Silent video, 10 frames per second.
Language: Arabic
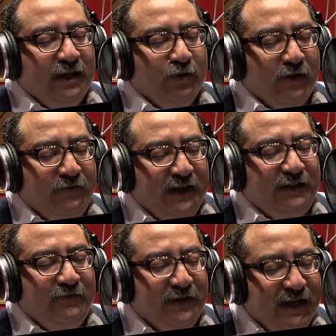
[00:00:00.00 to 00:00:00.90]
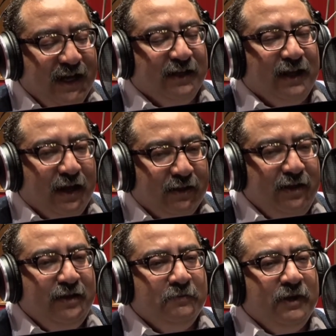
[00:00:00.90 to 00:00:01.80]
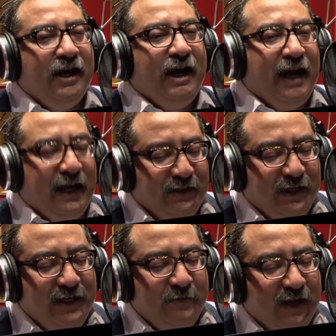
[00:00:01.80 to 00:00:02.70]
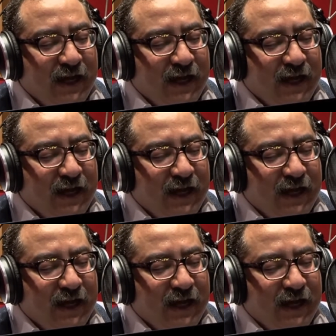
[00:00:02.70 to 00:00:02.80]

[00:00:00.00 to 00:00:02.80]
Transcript: لوفاة الفنان العظيم العندليب